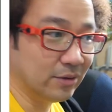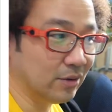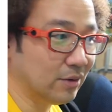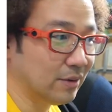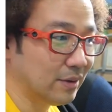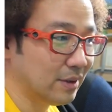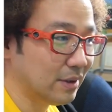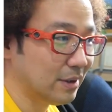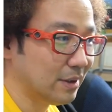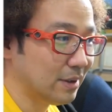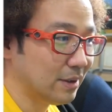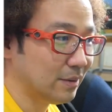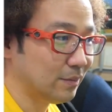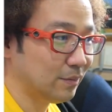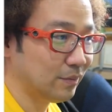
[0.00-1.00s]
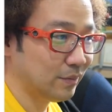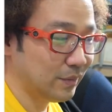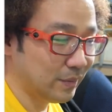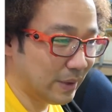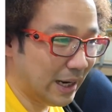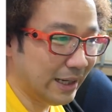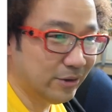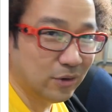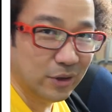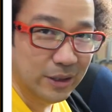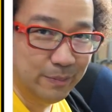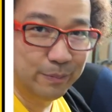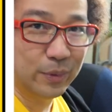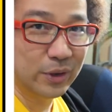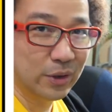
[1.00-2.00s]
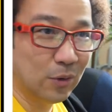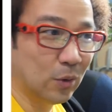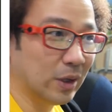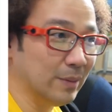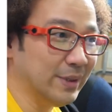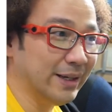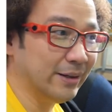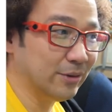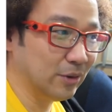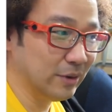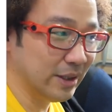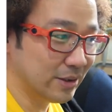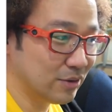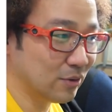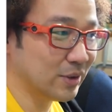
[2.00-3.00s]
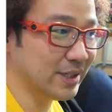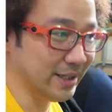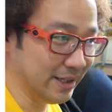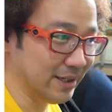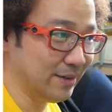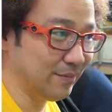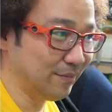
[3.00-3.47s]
とあと一歩で祠みたいなところで即死、